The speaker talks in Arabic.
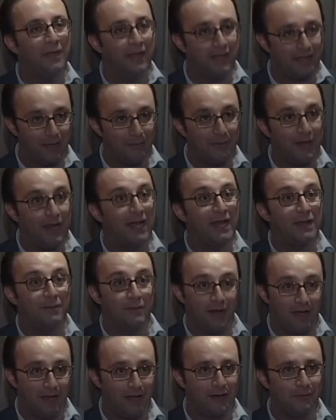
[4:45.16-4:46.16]
بيكام
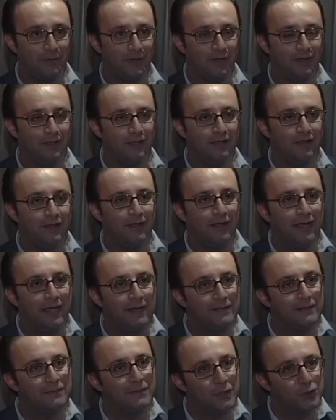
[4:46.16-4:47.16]
العالم العربي
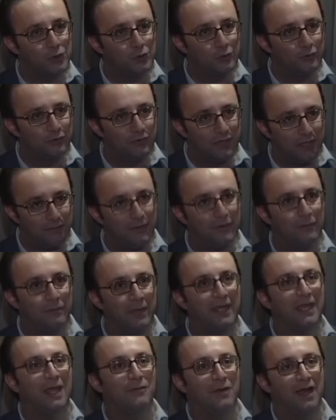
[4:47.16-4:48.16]
بدنا نشوف ديفيد
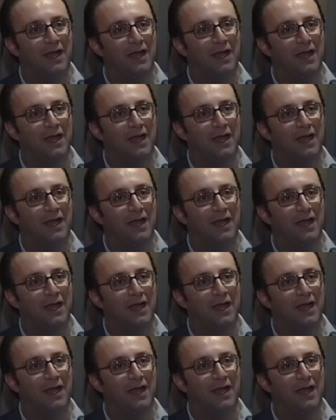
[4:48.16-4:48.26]
بيكهام